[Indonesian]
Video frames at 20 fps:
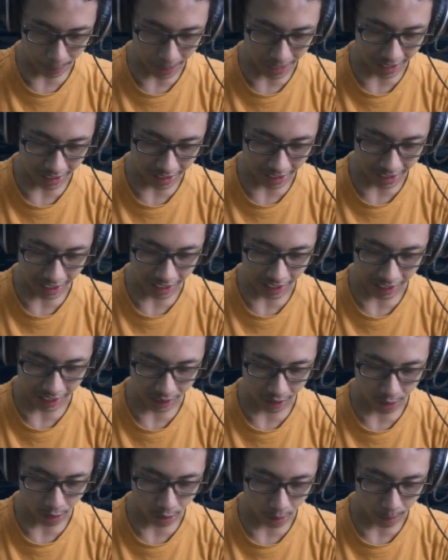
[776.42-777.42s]
banyak dari
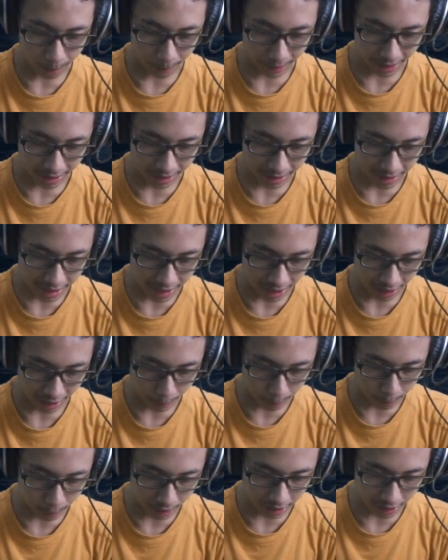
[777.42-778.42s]
kalian yang komen
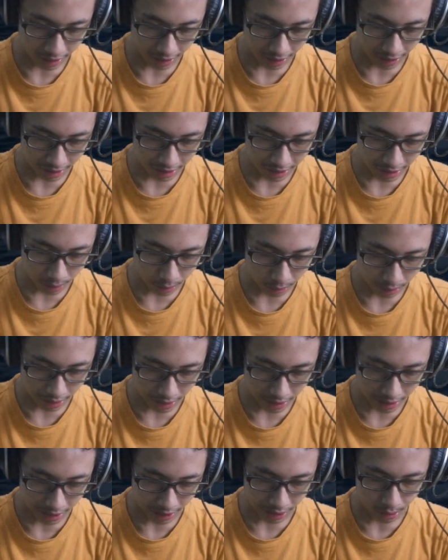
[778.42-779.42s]
cara buat nyerang dia itu
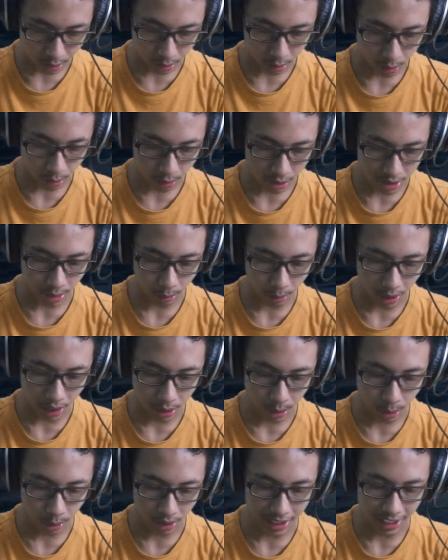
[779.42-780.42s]
adalah dengan melurusin.
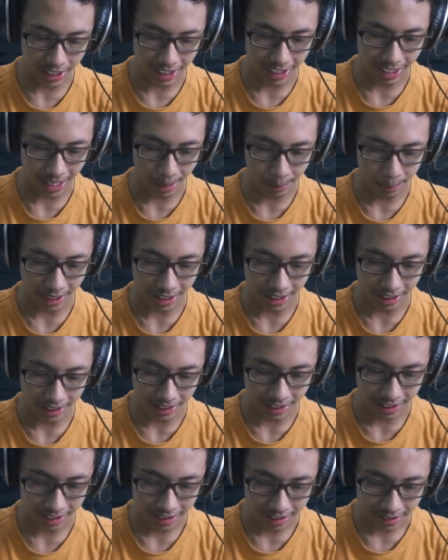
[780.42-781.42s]
waduh ada yang nabrak
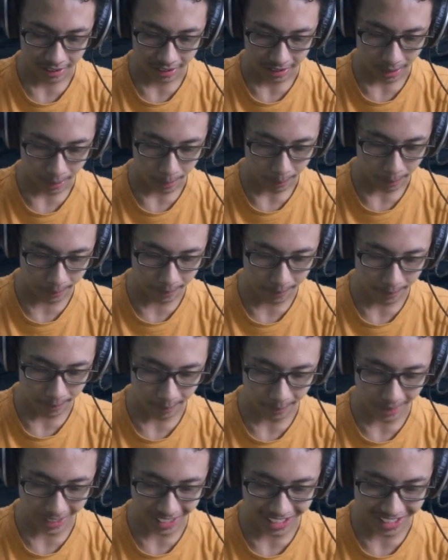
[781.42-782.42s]
lagi
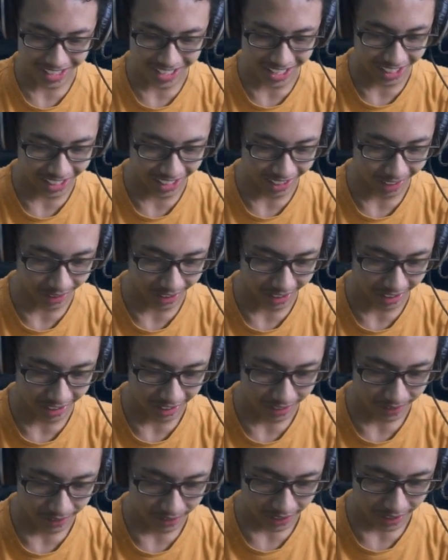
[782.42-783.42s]
parah sekali oke
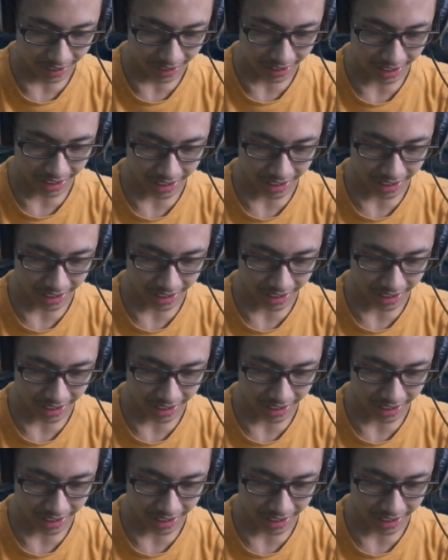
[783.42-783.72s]
kita